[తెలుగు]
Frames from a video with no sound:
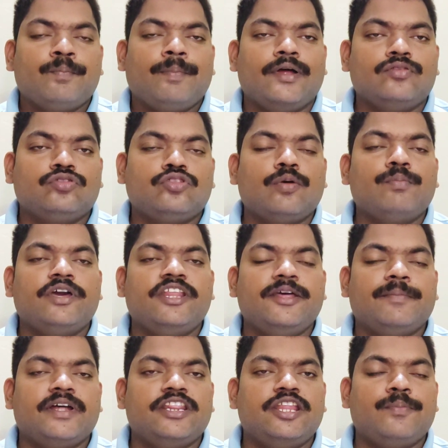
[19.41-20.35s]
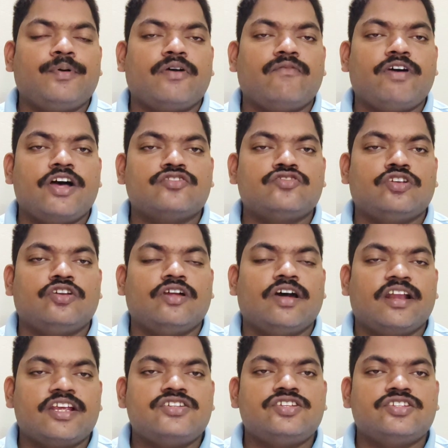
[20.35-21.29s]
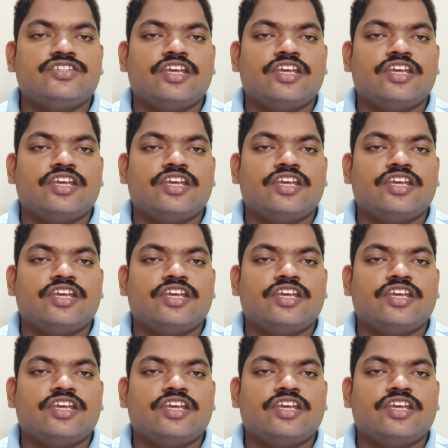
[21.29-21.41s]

పంతొమ్మిది మంది ప్రవాసులను అరెస్టు